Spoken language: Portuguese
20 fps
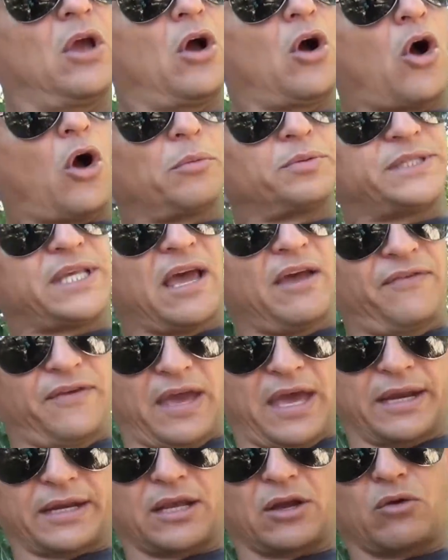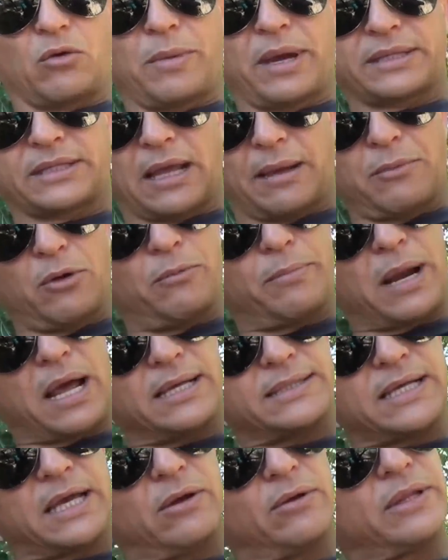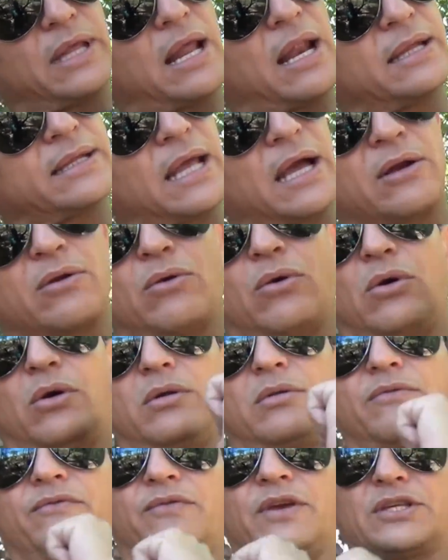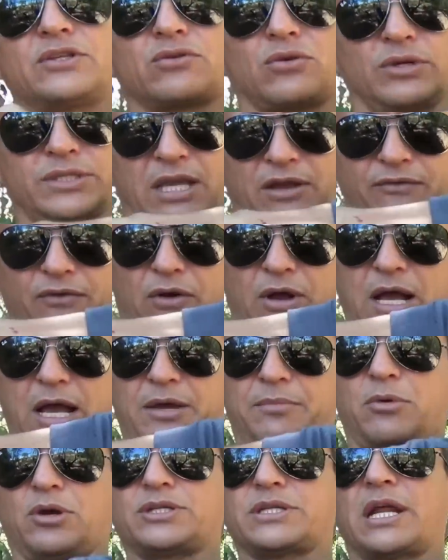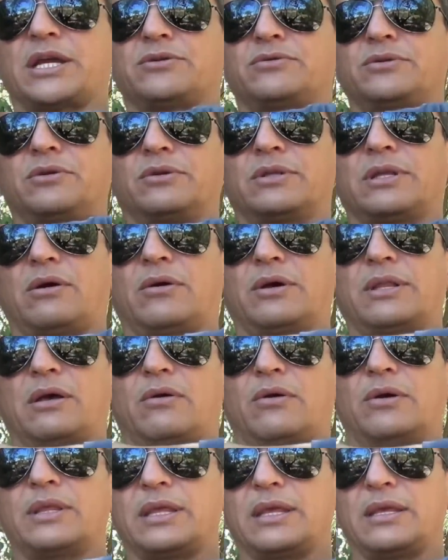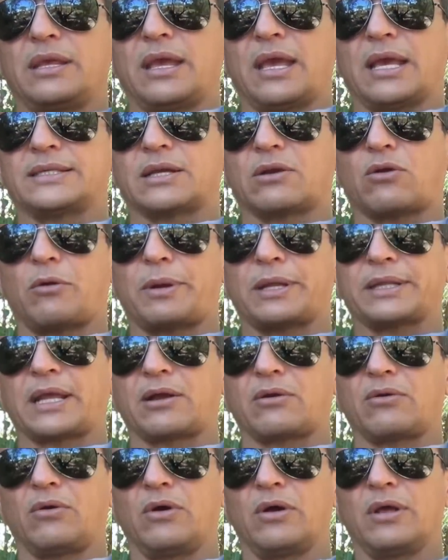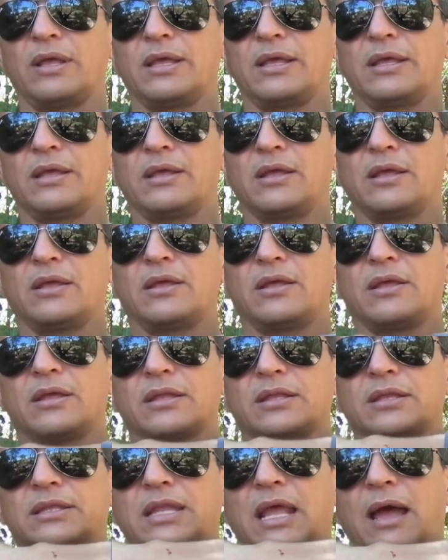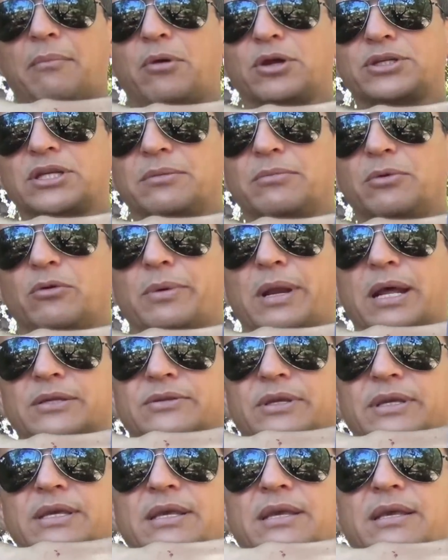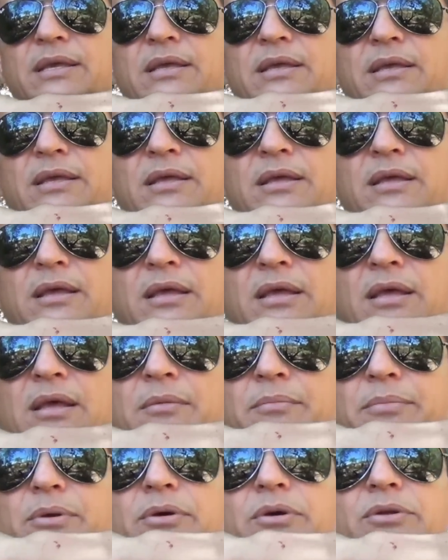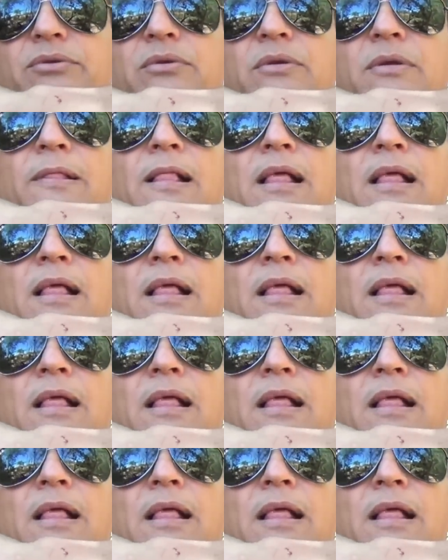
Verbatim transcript: Observe, Érica, como é que tá meu braço aí onde ela atacou. Vê se consegue focar, mostrar aí, Vini, onde, onde, essa cobra atacou. Tá mostrando meu braço aí? Pronto.